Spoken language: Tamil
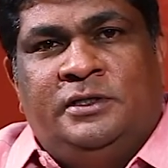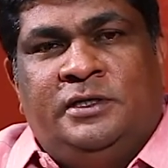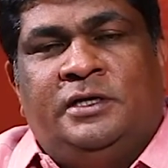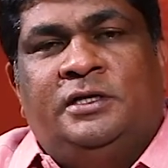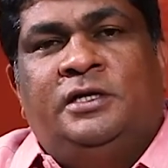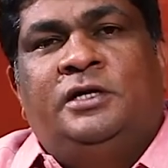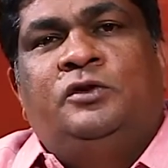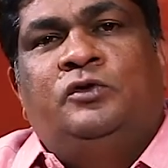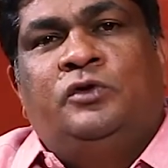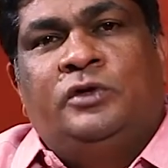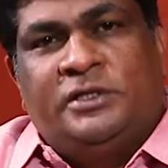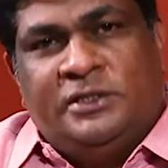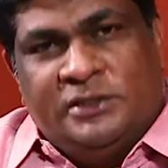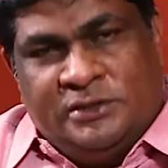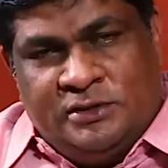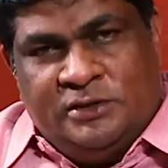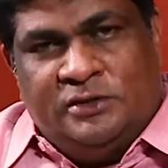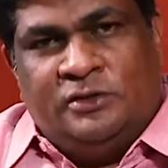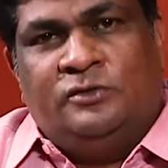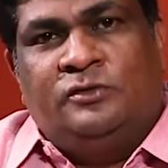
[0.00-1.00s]
எதை நோக்கி
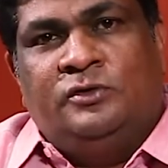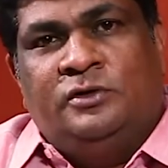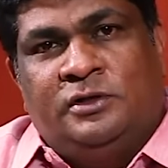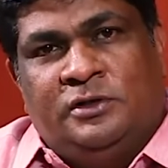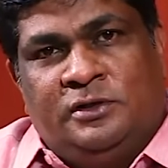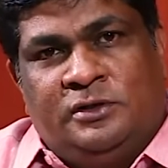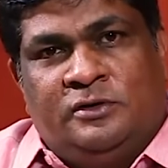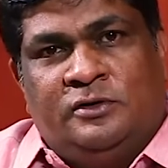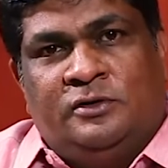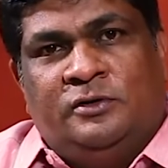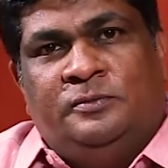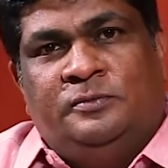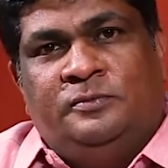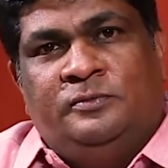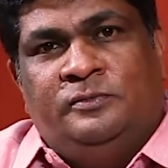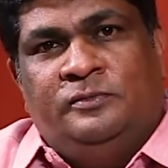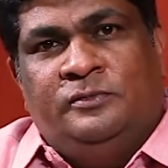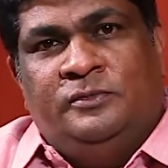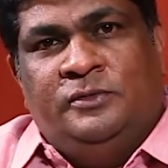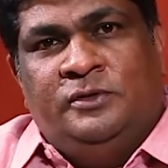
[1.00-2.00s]
சென்று கொண்டிருக்கிறோம்
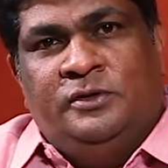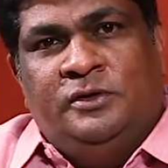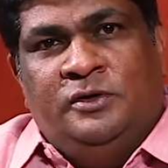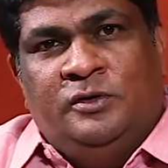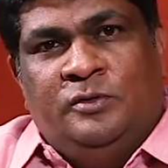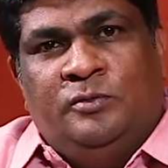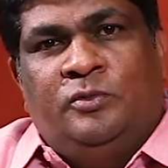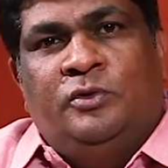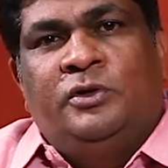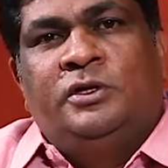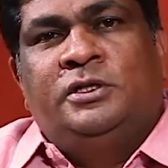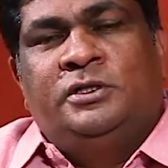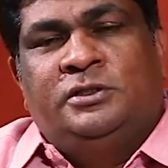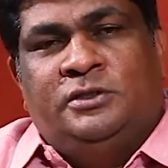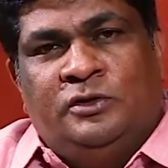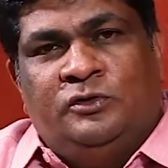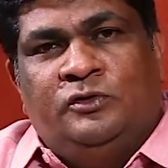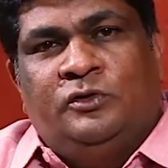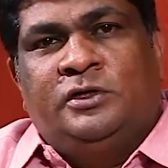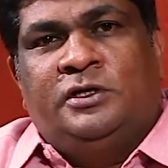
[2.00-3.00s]

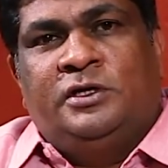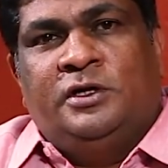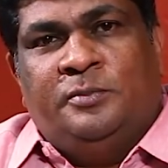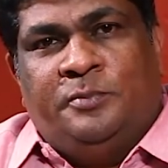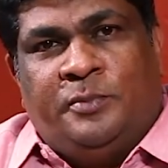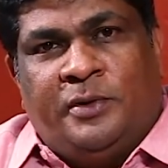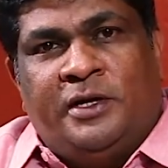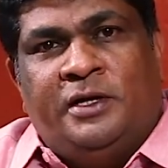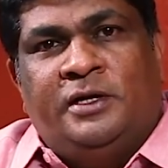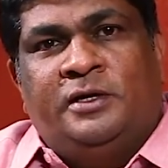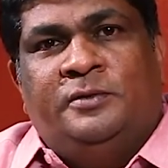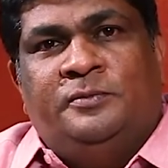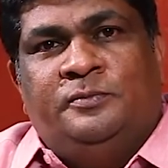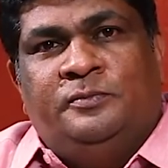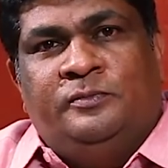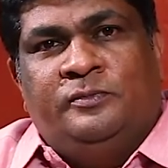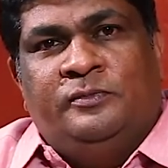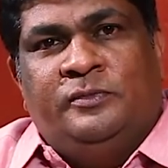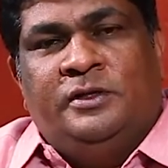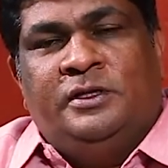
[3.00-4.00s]
புனிதத்தை நோக்கிய பயணம்
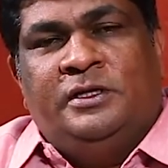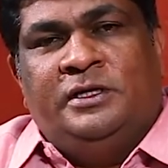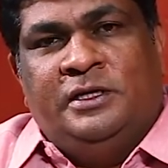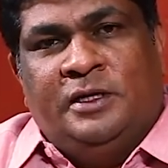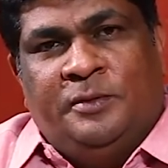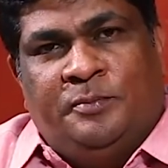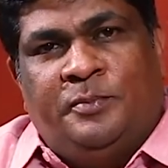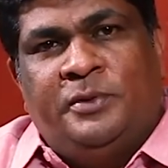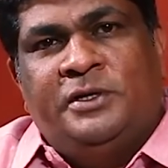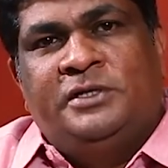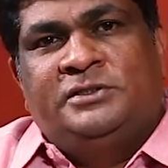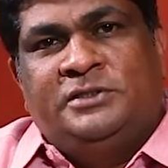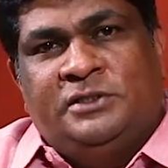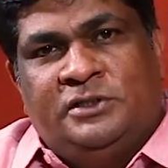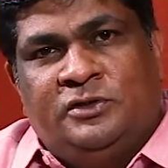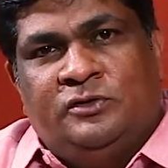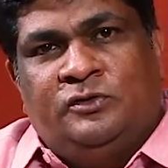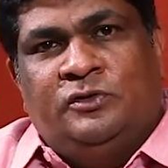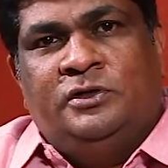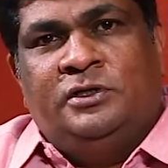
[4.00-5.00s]
எப்படி
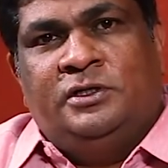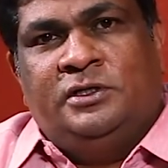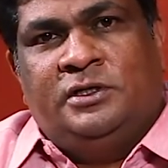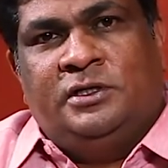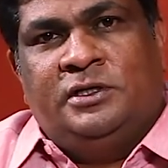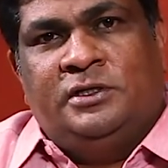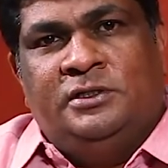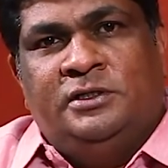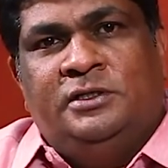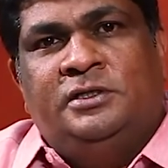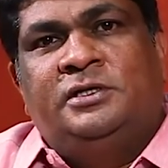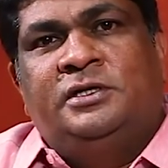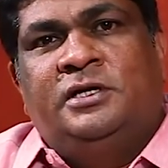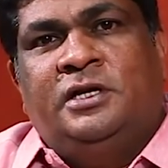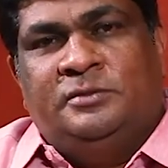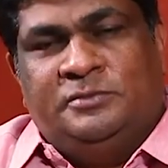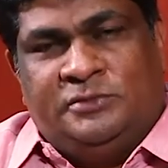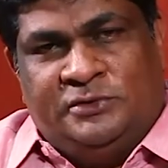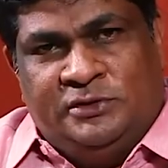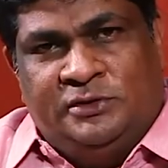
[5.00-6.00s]
சென்று கொண்டிருக்கிறது என்று
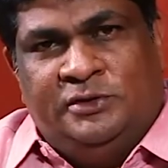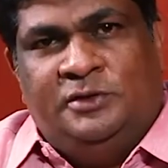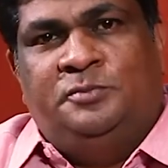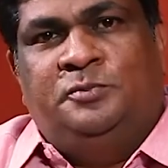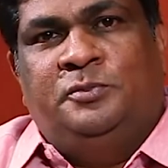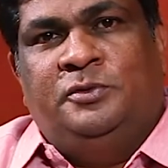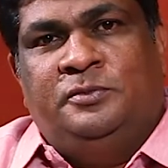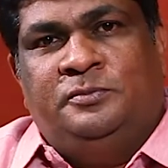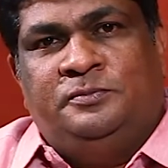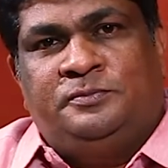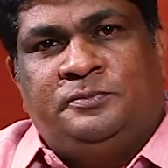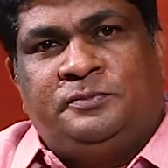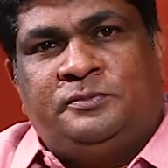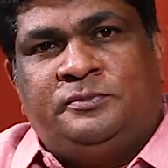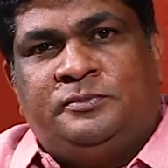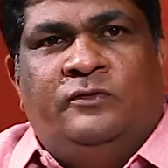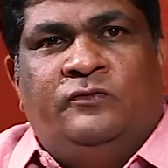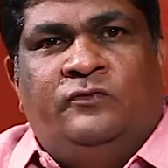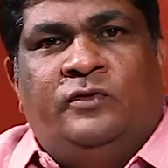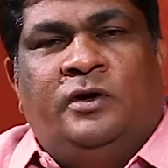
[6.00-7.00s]
நாம் சிந்திப்போம்
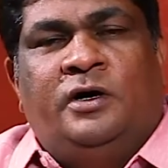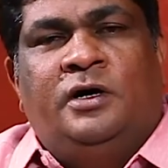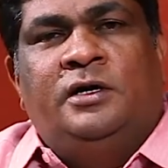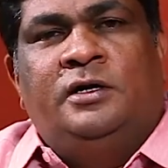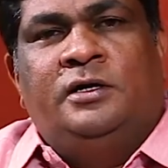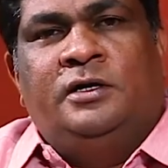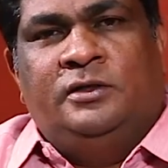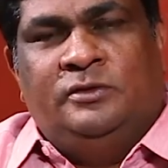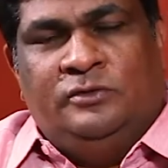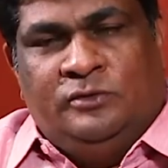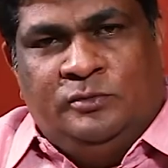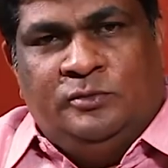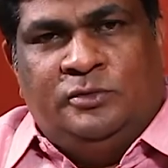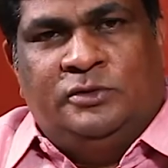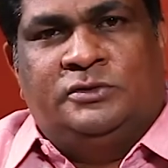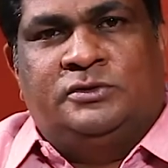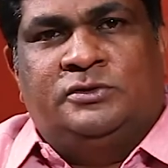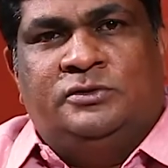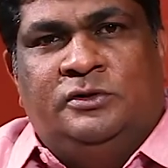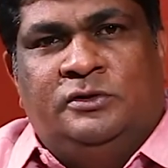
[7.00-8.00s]
வாழ்க
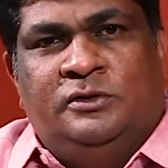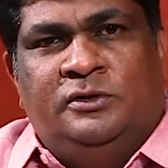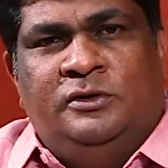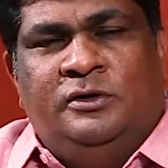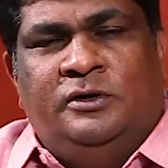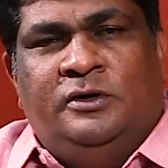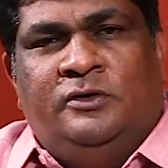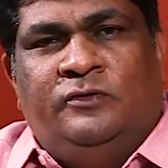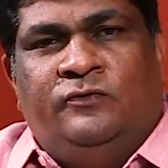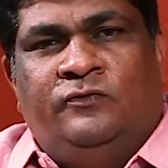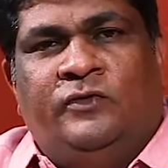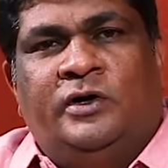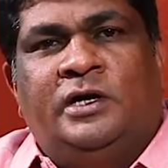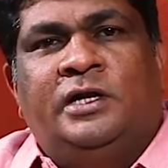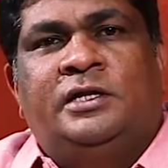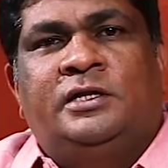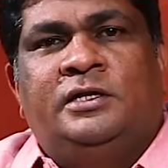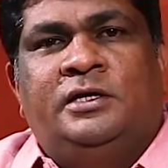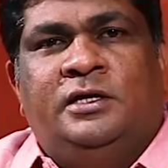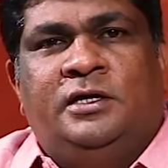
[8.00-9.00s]
துன்போஸ்கோ
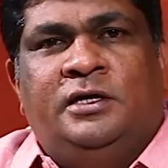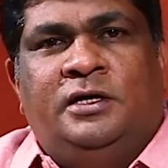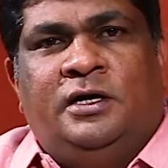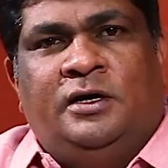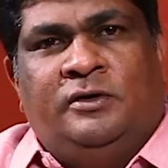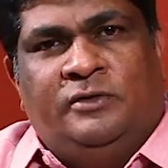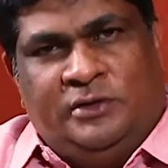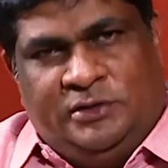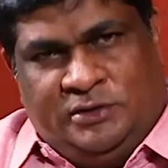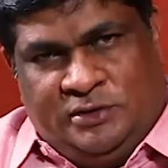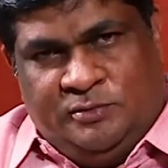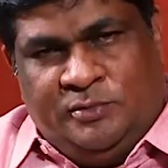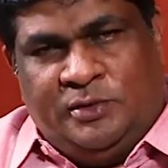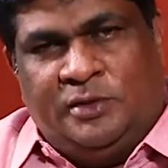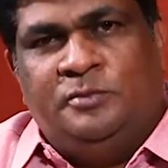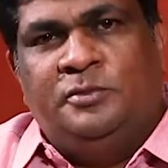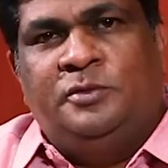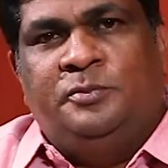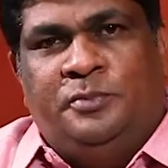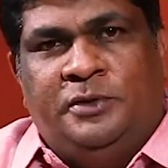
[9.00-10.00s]
வளர்க அவர் தம்
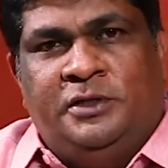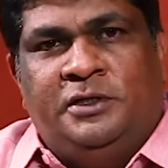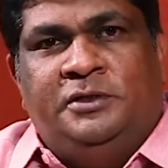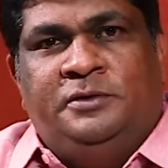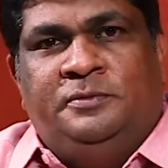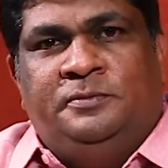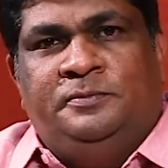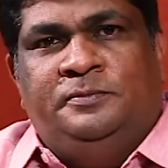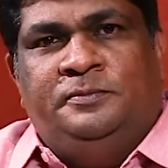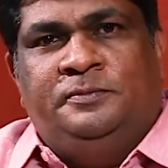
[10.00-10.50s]
அன்பு பணி